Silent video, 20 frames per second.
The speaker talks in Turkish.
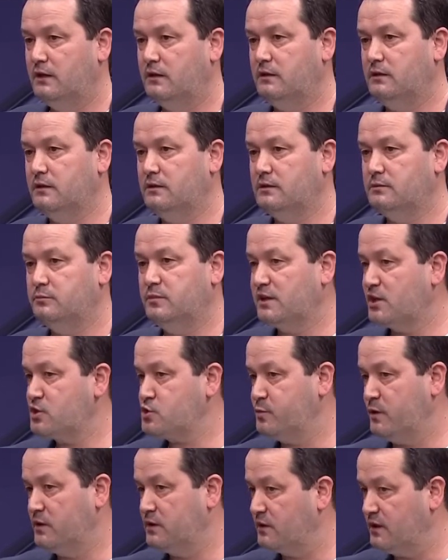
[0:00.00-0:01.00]
Ee, baraj
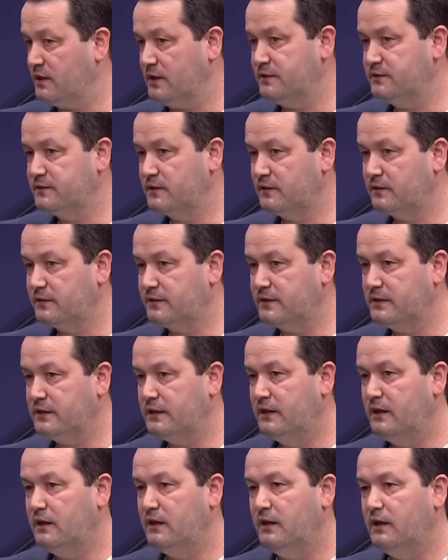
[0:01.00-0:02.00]
puan kaldırıldı.
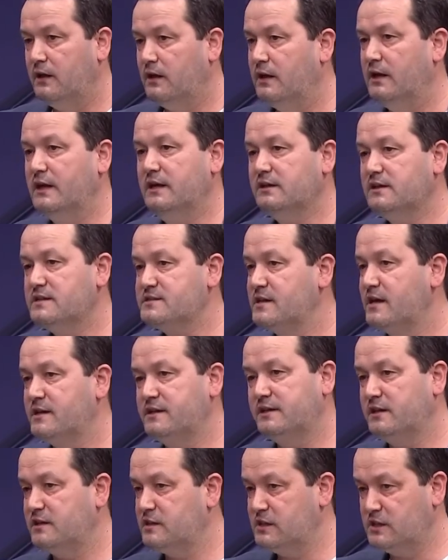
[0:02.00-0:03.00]
Herkes her
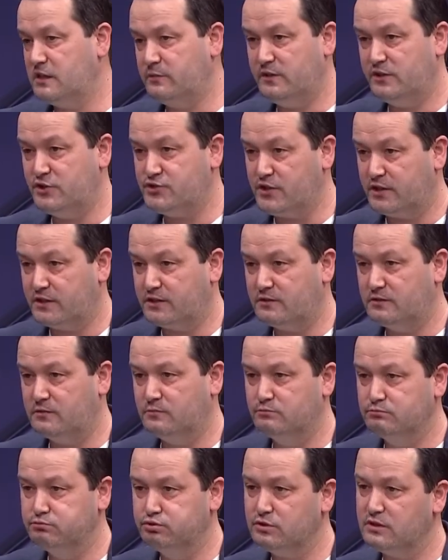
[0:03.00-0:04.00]
yere girebilecek.
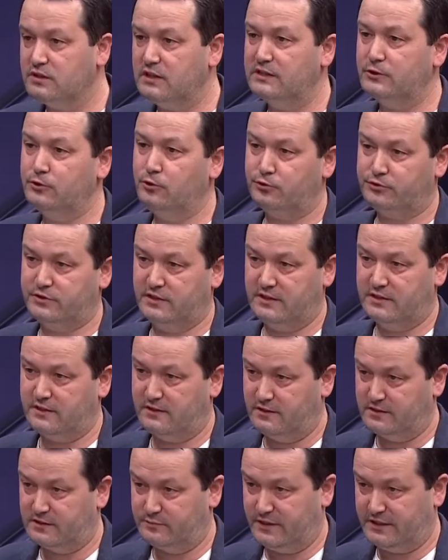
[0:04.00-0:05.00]
Bu algıyı ortadan
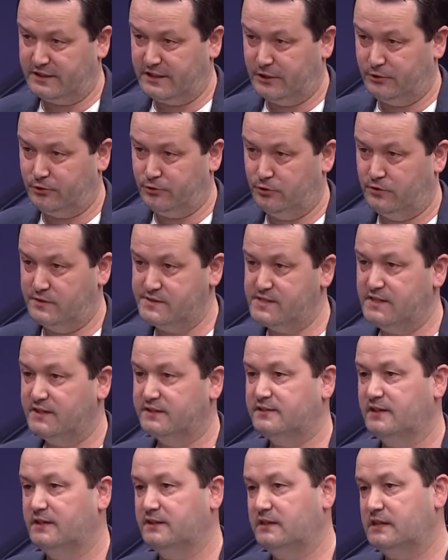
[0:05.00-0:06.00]
kaldırmak gerekiyor.
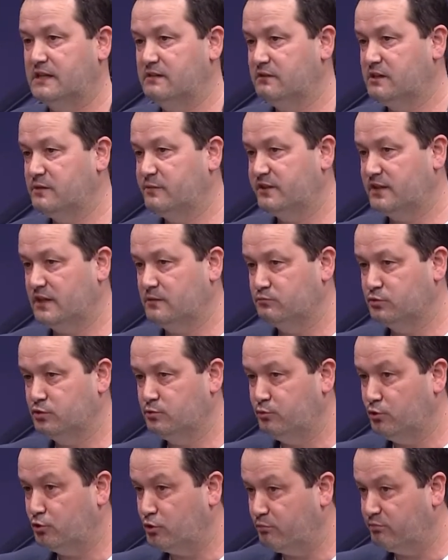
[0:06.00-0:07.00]
Zaten devam eden
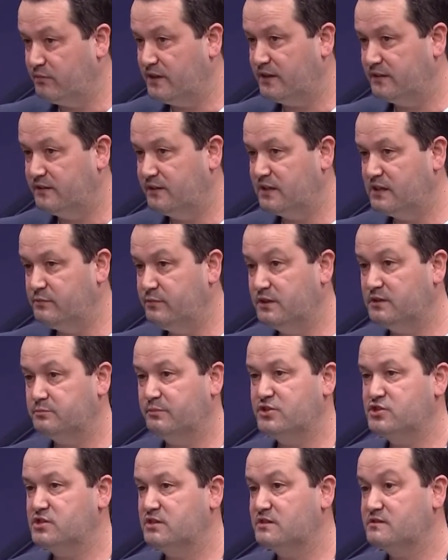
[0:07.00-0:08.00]
bu bölümlerdeki bir
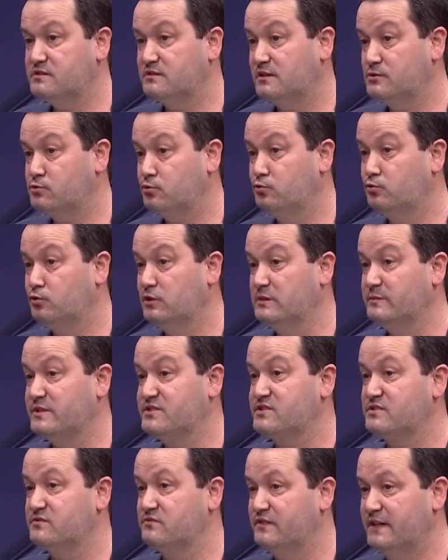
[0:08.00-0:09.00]
başarı sırası
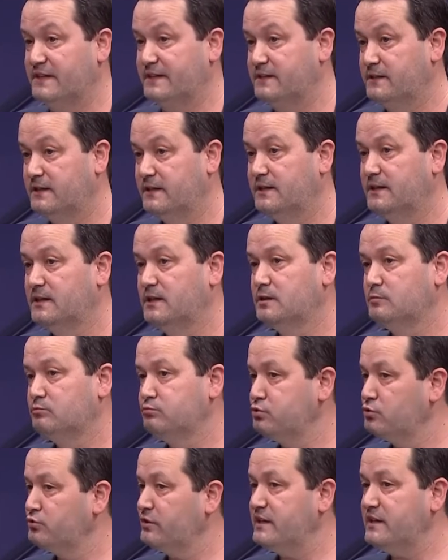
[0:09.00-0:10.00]
uygulaması var.
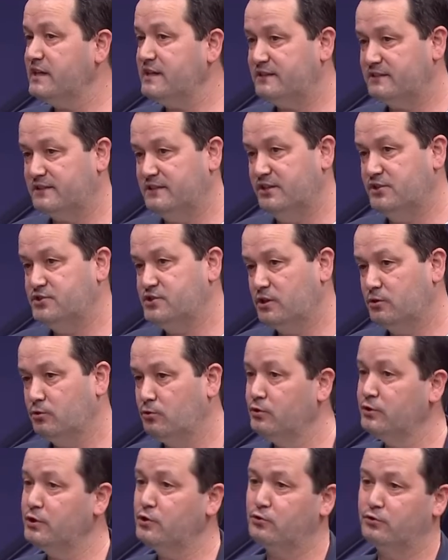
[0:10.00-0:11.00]
Bu neyi etkileyecek?
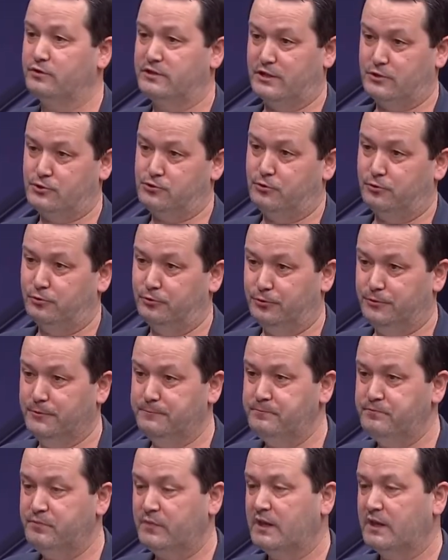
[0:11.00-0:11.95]
Örnek olarak söylüyorum.